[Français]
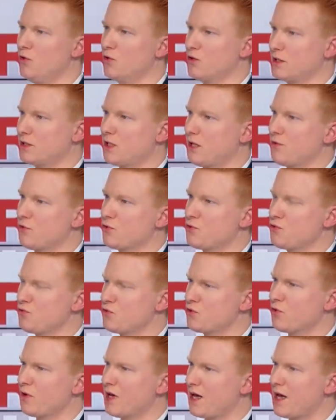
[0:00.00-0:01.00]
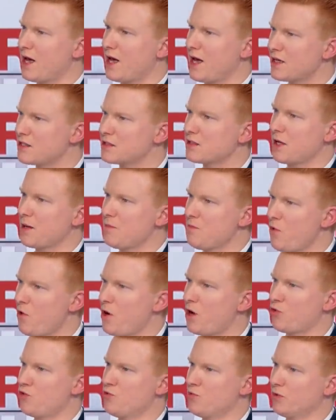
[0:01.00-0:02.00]
nos interventions sont
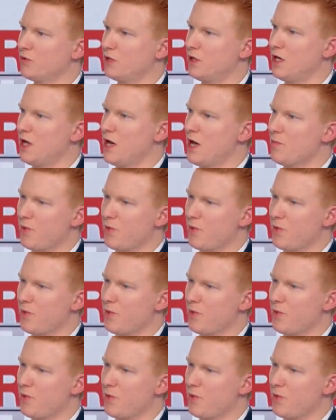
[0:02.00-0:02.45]
extrêmement argumenté.